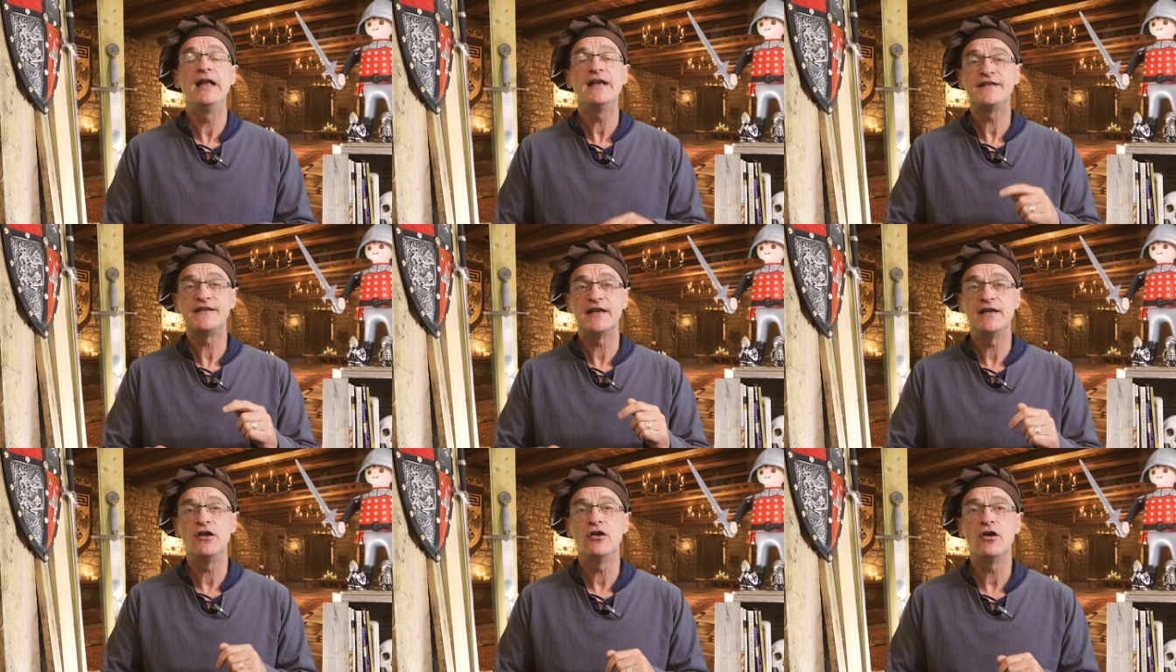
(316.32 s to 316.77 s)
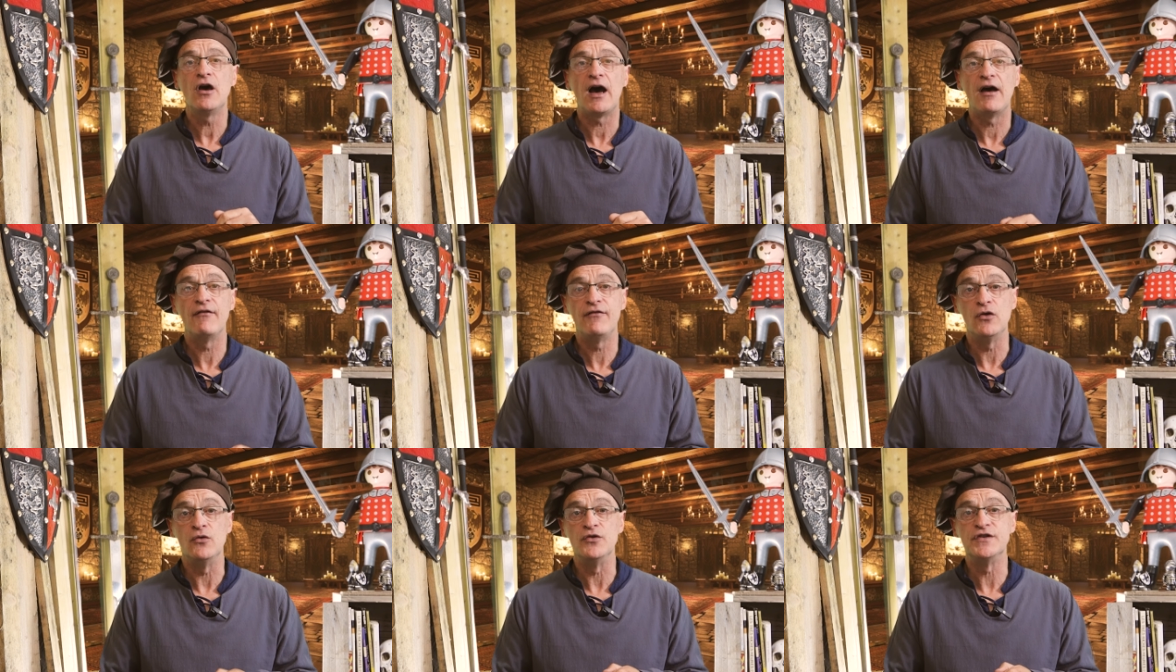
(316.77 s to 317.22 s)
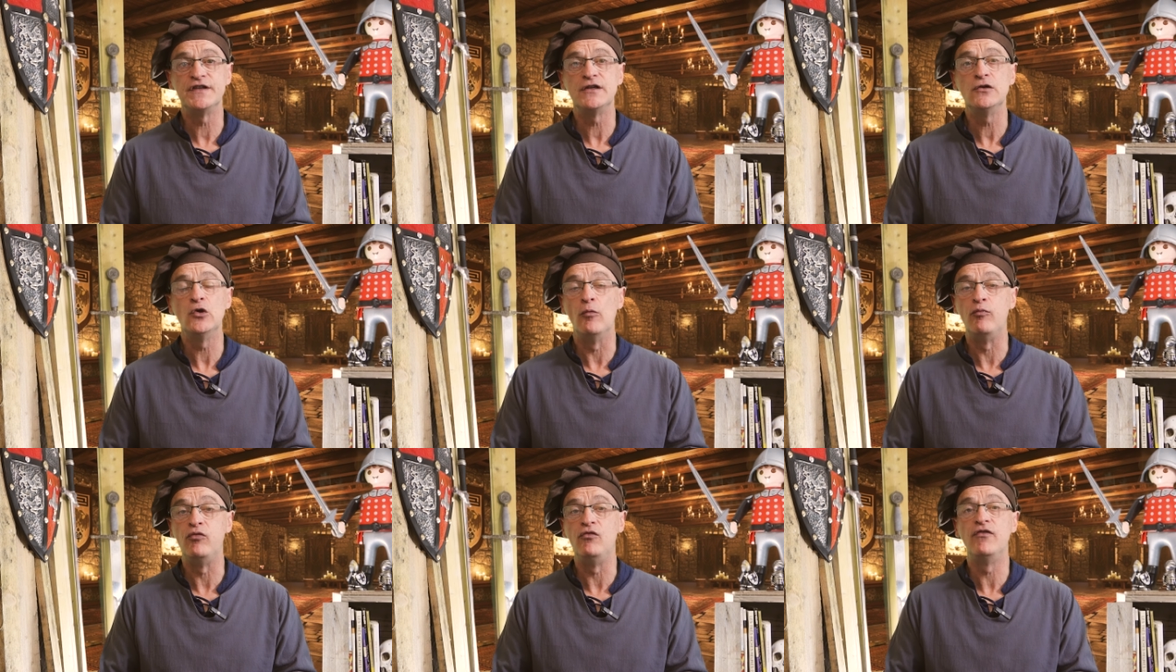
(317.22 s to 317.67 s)
Les seigneurs avaient
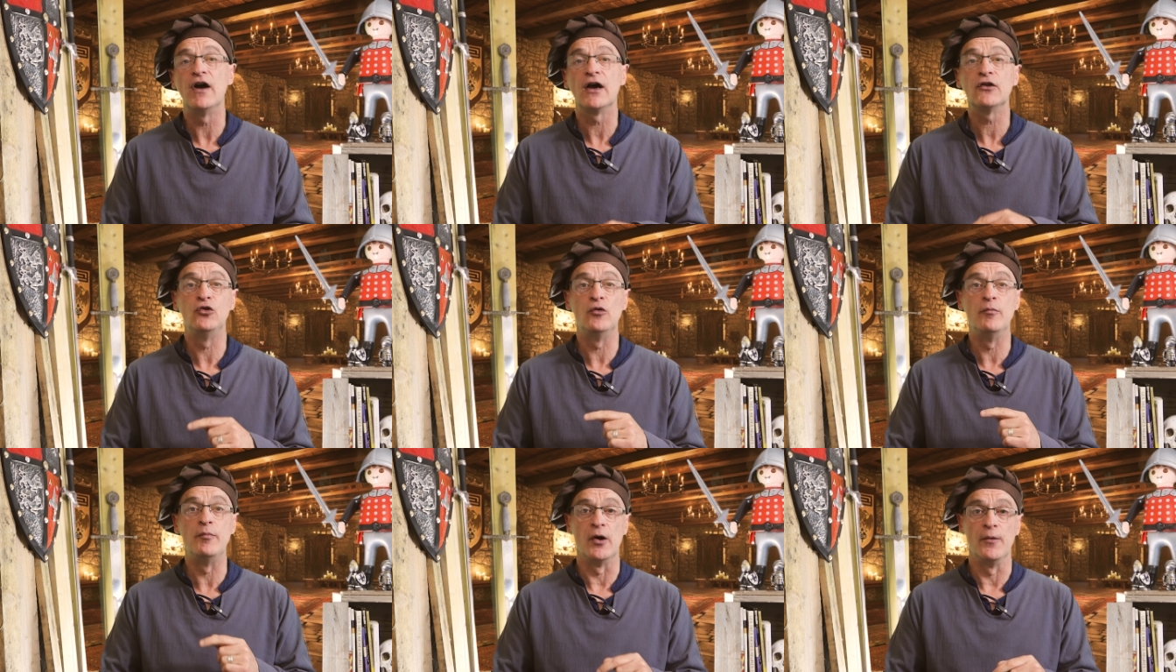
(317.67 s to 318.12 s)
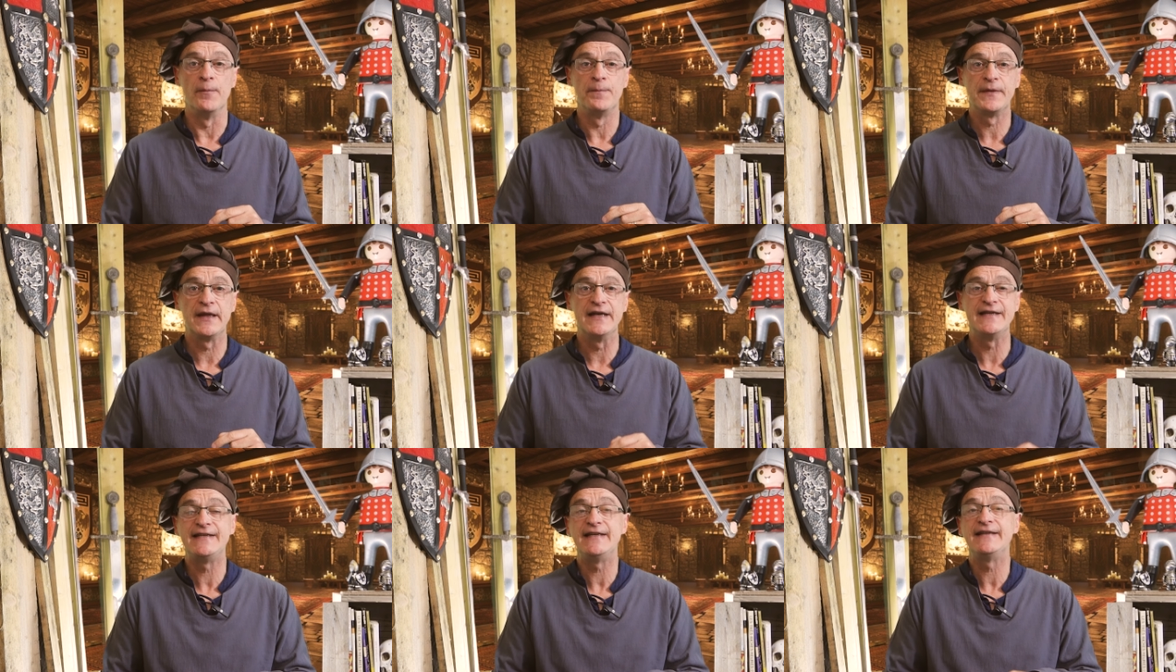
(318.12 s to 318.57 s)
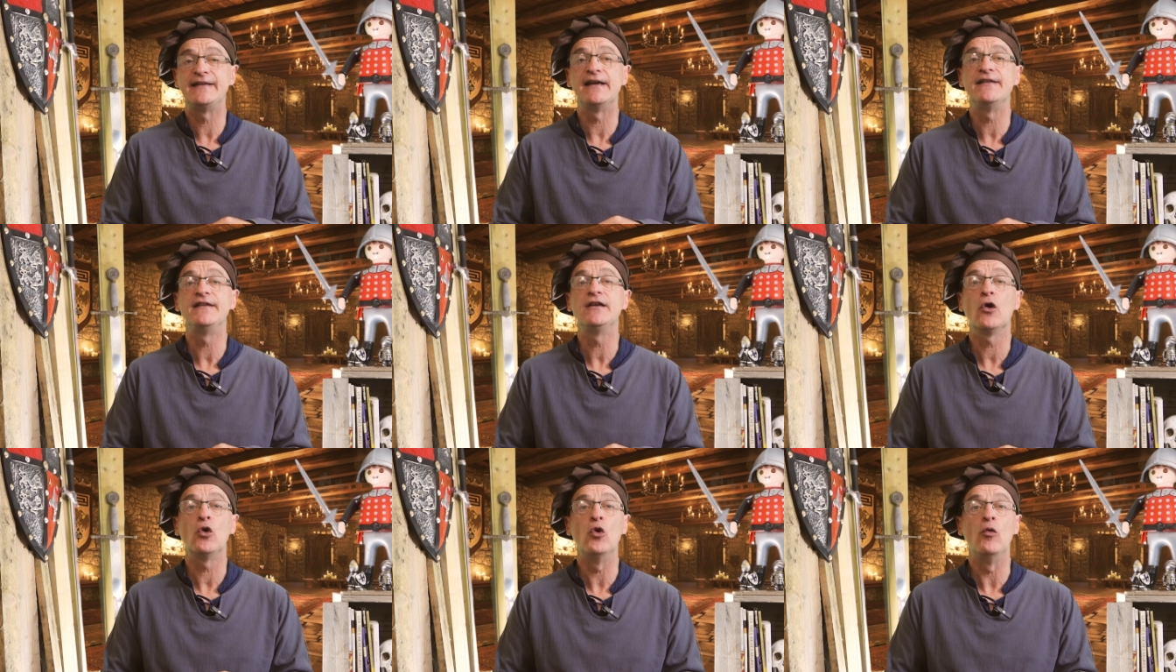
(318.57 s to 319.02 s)
aussi le pouvoir de ban
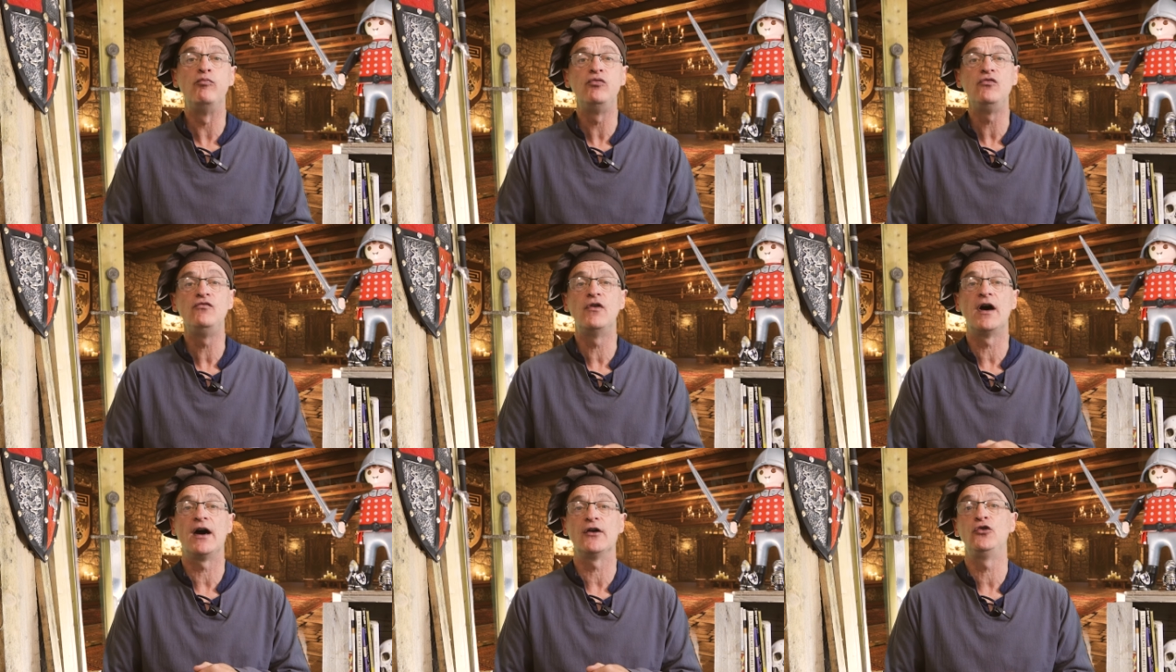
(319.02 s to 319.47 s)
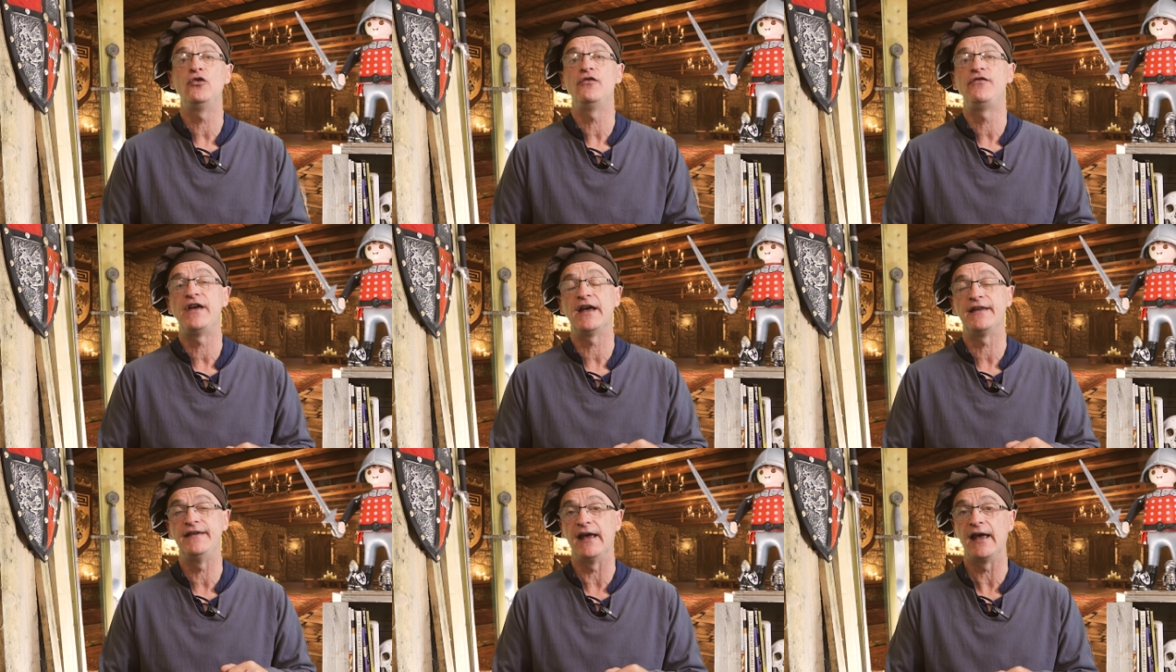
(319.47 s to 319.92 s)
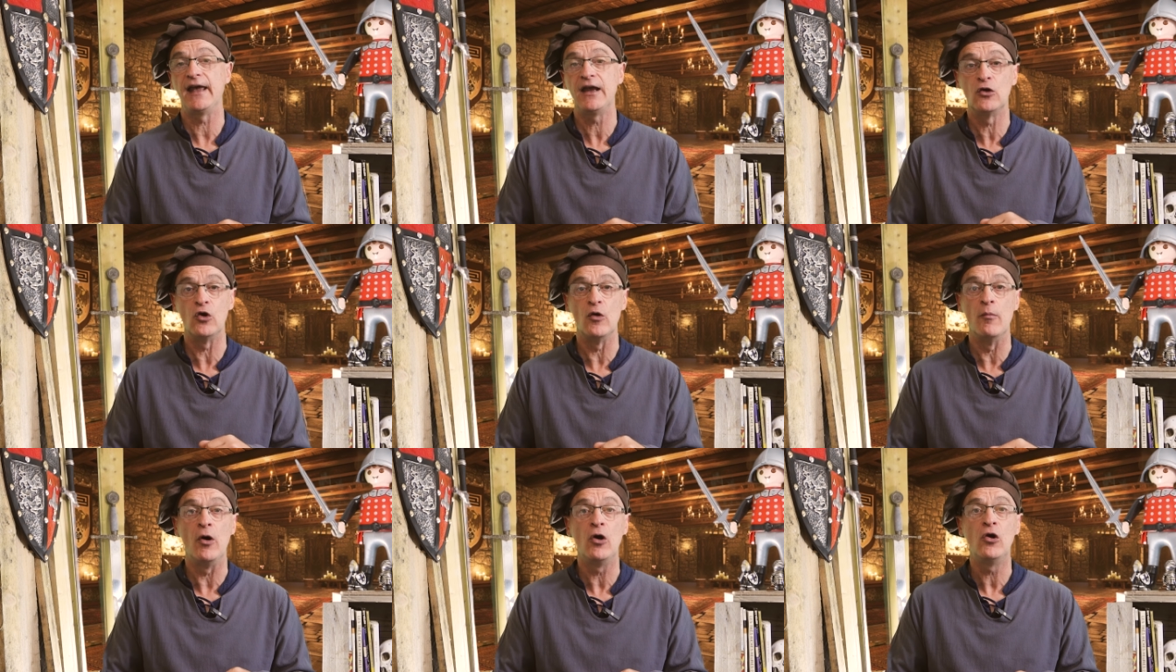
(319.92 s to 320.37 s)
c'est-à-dire le pouvoir de faire des
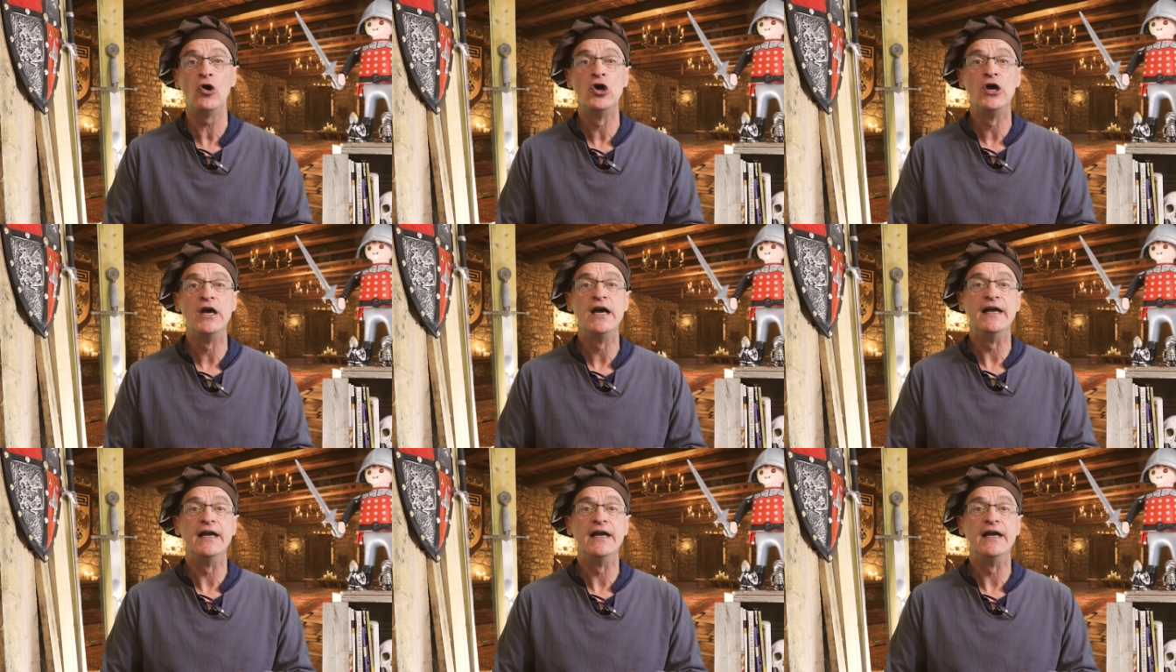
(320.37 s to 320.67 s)
règlements,